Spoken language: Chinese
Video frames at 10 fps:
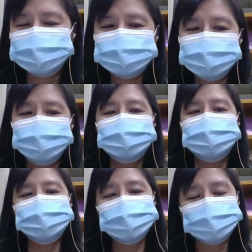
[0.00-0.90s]
啊，这是工
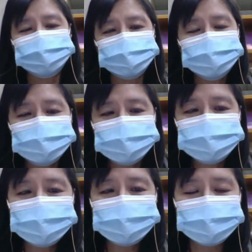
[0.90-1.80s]
业一点零。那接
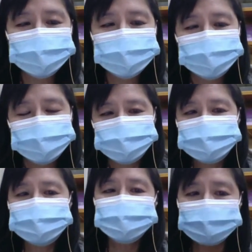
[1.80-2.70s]
下来就
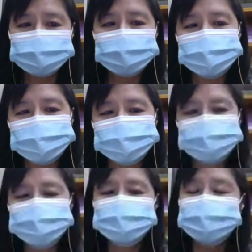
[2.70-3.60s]
是电来了，
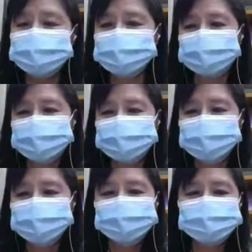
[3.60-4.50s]
就是二点零、
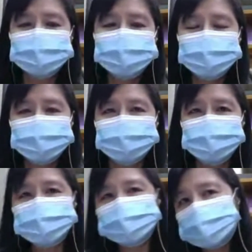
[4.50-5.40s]
三点零，
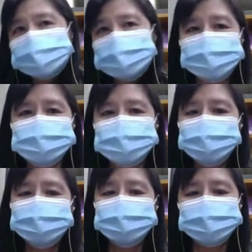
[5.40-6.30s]
就是大家很习
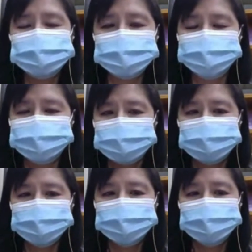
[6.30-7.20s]
惯用的
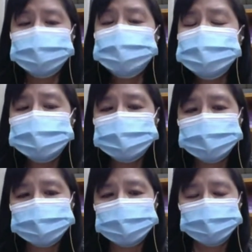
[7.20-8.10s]
PC
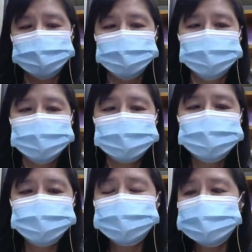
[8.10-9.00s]
电脑。那
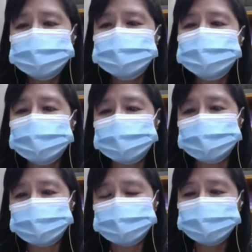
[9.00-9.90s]
所谓的四点
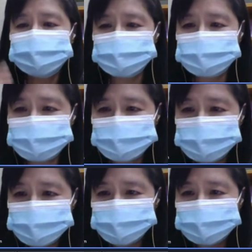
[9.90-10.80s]
零就是资
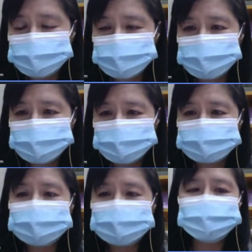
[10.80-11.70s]
讯
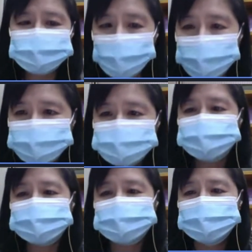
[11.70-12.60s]
加上通
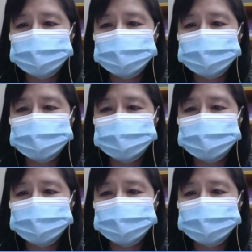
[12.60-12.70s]
讯